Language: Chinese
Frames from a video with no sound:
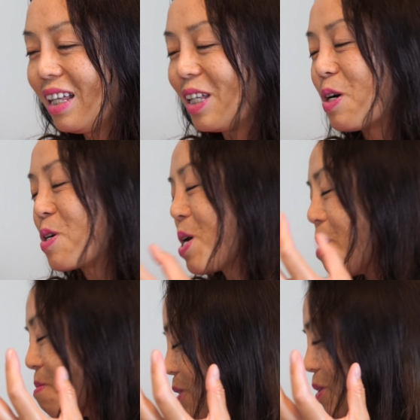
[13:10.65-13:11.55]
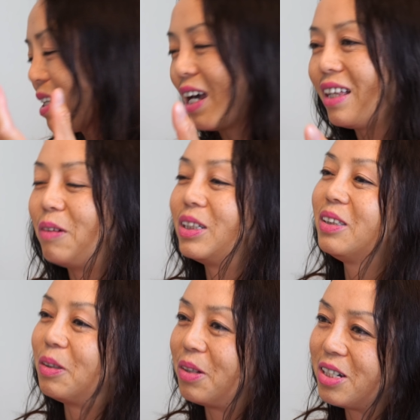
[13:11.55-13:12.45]
你有这么多年老在
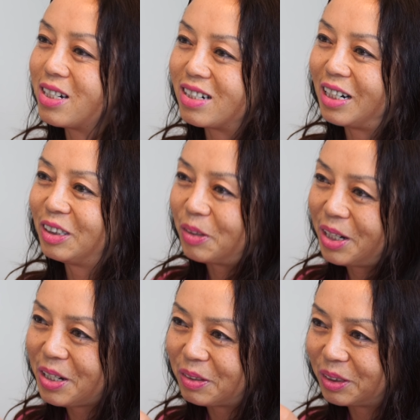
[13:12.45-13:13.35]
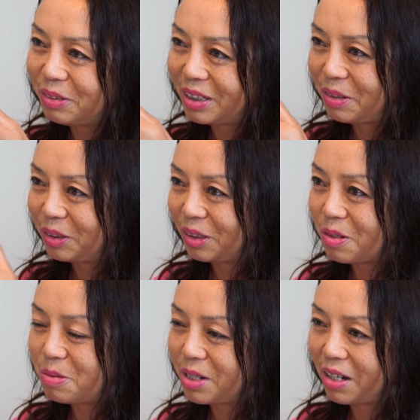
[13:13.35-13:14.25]
守着一个人，所以有时候你会觉
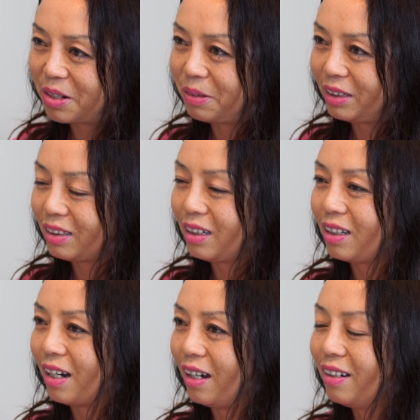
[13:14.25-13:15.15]
得无聊，你会折腾。